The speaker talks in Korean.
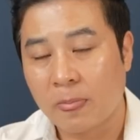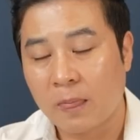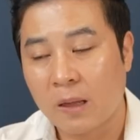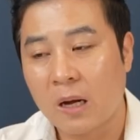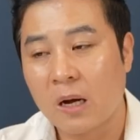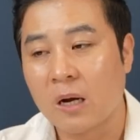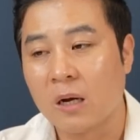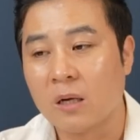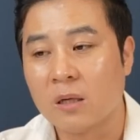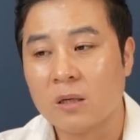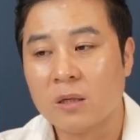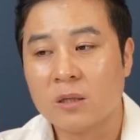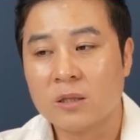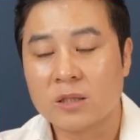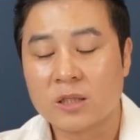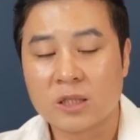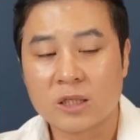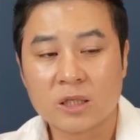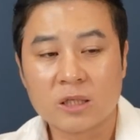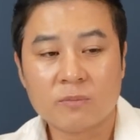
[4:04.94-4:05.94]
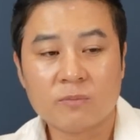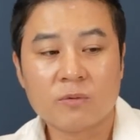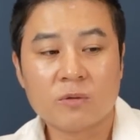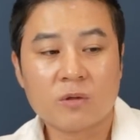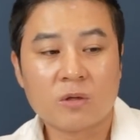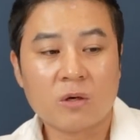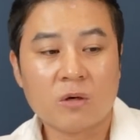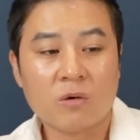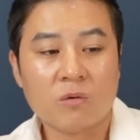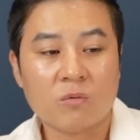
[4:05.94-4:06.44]
아
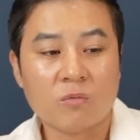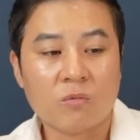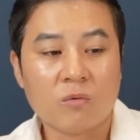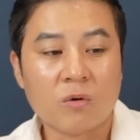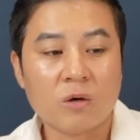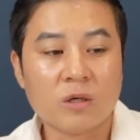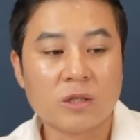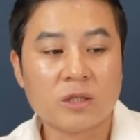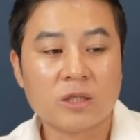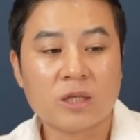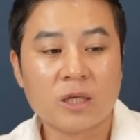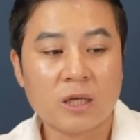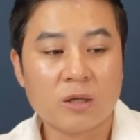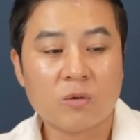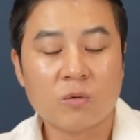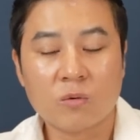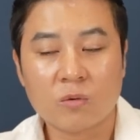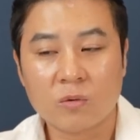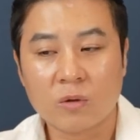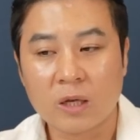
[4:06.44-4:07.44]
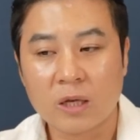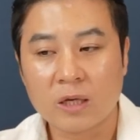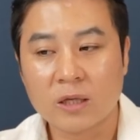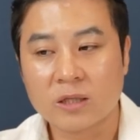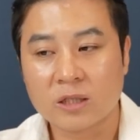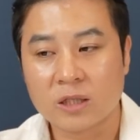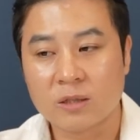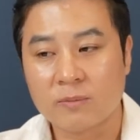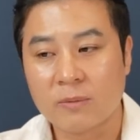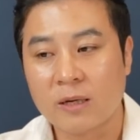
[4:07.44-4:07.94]
지금부터 월세도
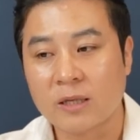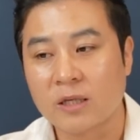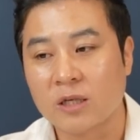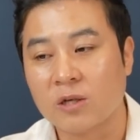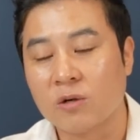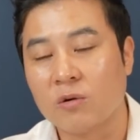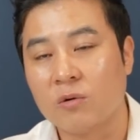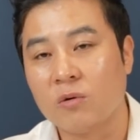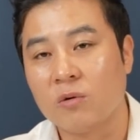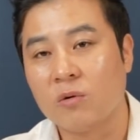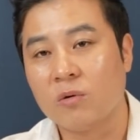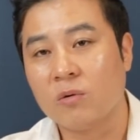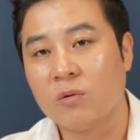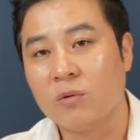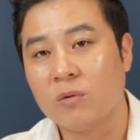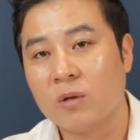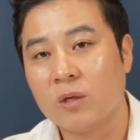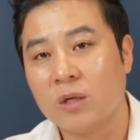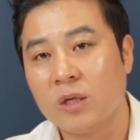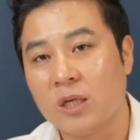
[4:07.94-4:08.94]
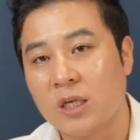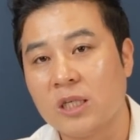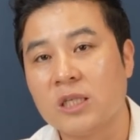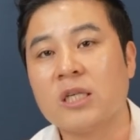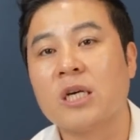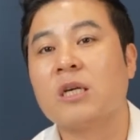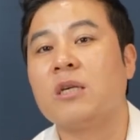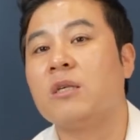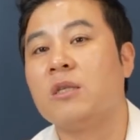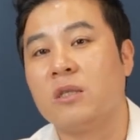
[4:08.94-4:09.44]
내지만 이걸로
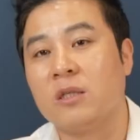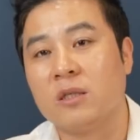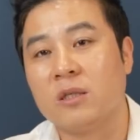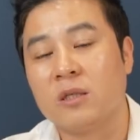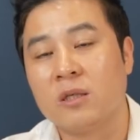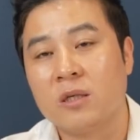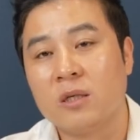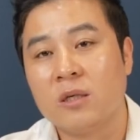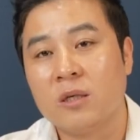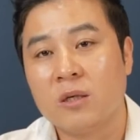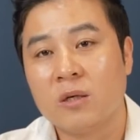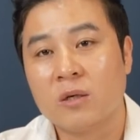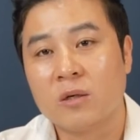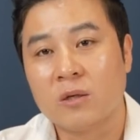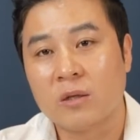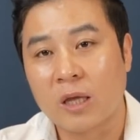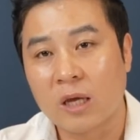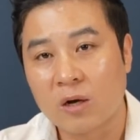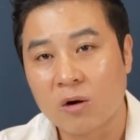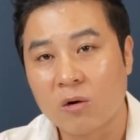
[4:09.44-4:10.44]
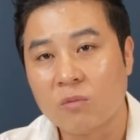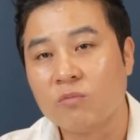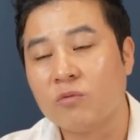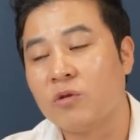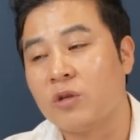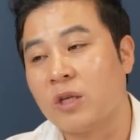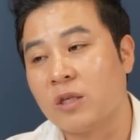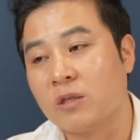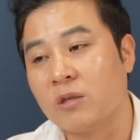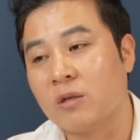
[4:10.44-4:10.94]
이자를 내
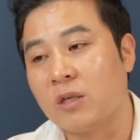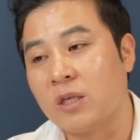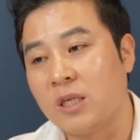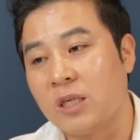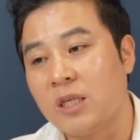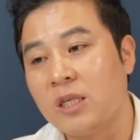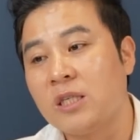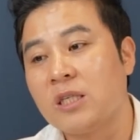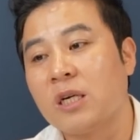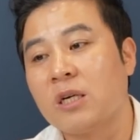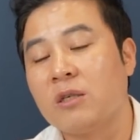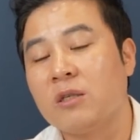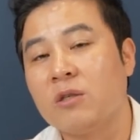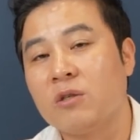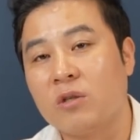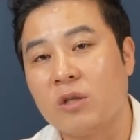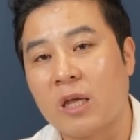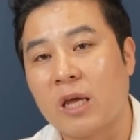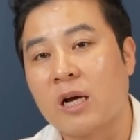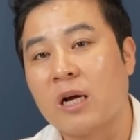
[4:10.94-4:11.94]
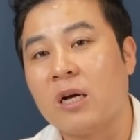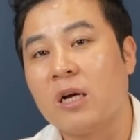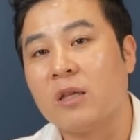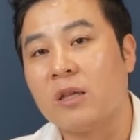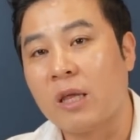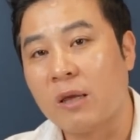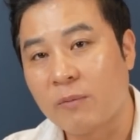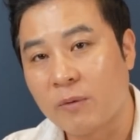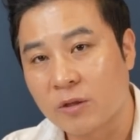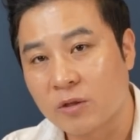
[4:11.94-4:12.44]
건물 돼서 이자를 내가
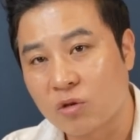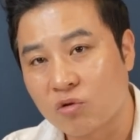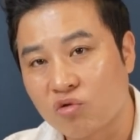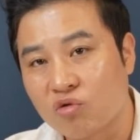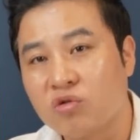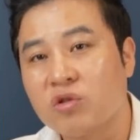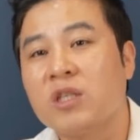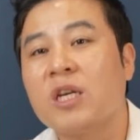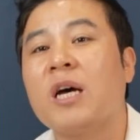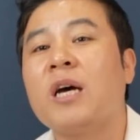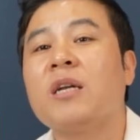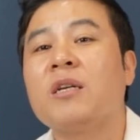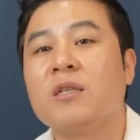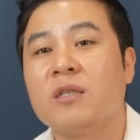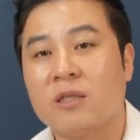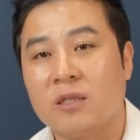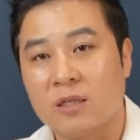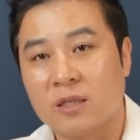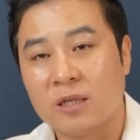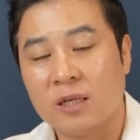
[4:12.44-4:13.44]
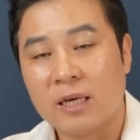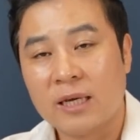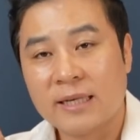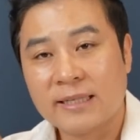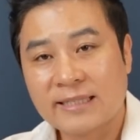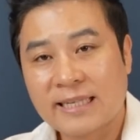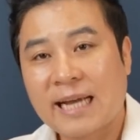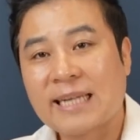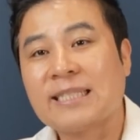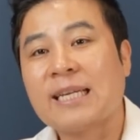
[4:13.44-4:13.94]
내면서 투자를
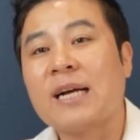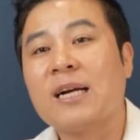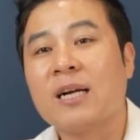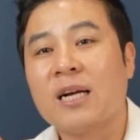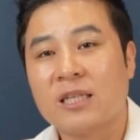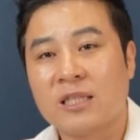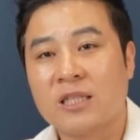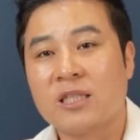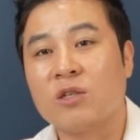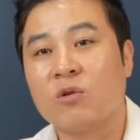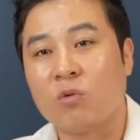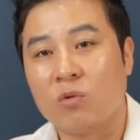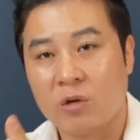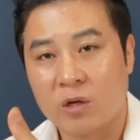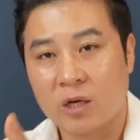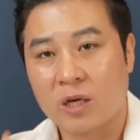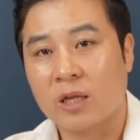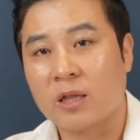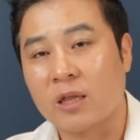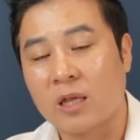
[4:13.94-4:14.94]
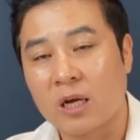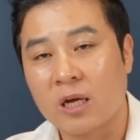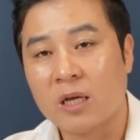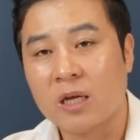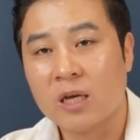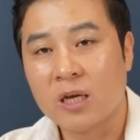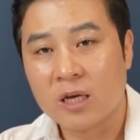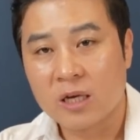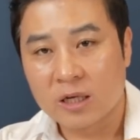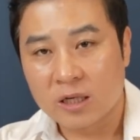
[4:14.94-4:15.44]
자산 가치를 올려야겠다.
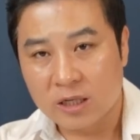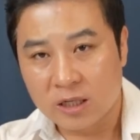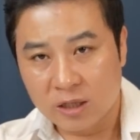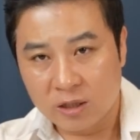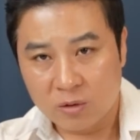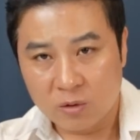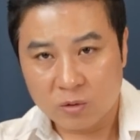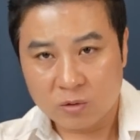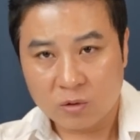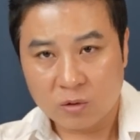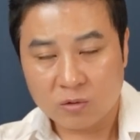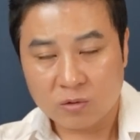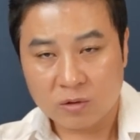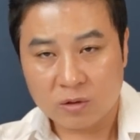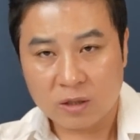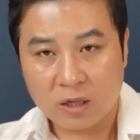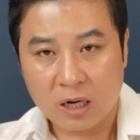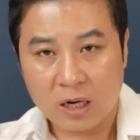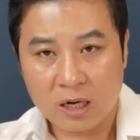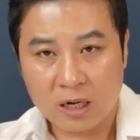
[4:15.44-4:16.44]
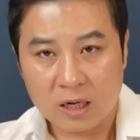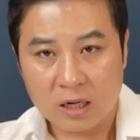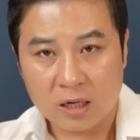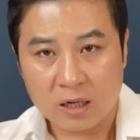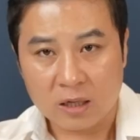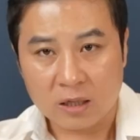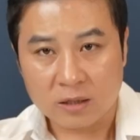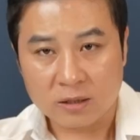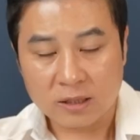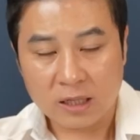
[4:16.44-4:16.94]

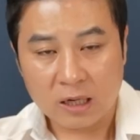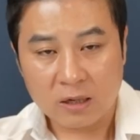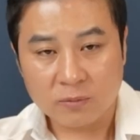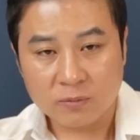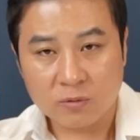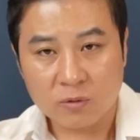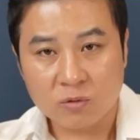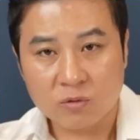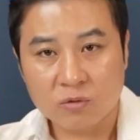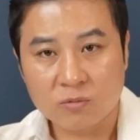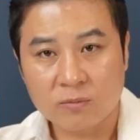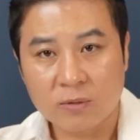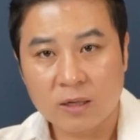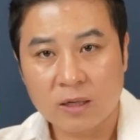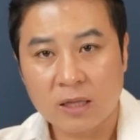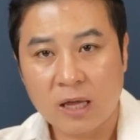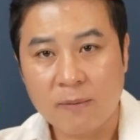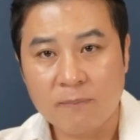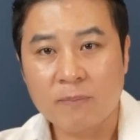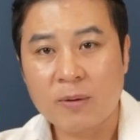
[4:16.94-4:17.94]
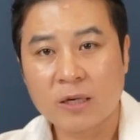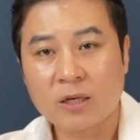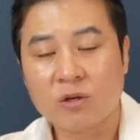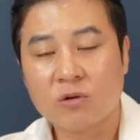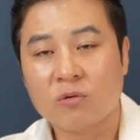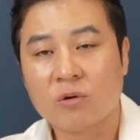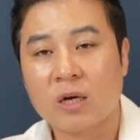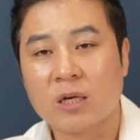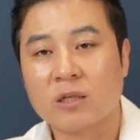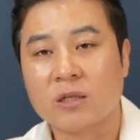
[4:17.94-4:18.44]
근로소득과 사업소득만 한
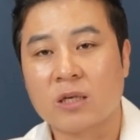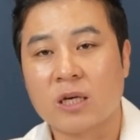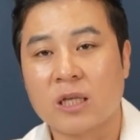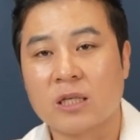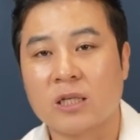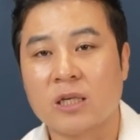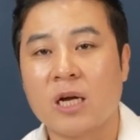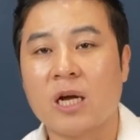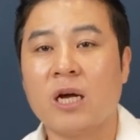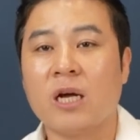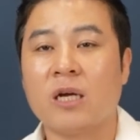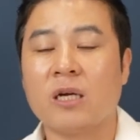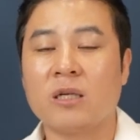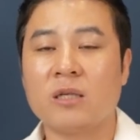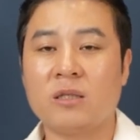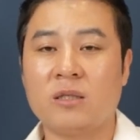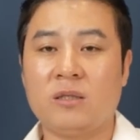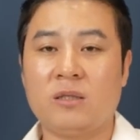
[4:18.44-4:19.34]
바퀴로 가는 게 아니라